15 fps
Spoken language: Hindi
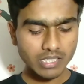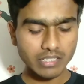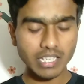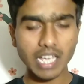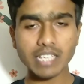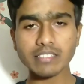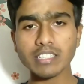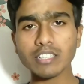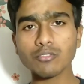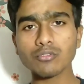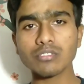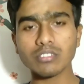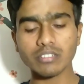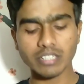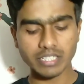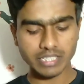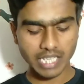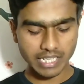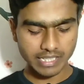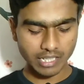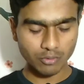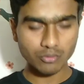यहाँ से कुछ
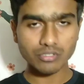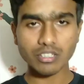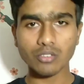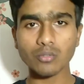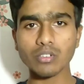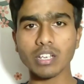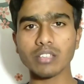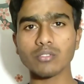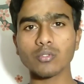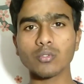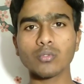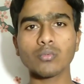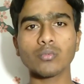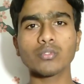रिचार्ज या कुछ करूँगा तो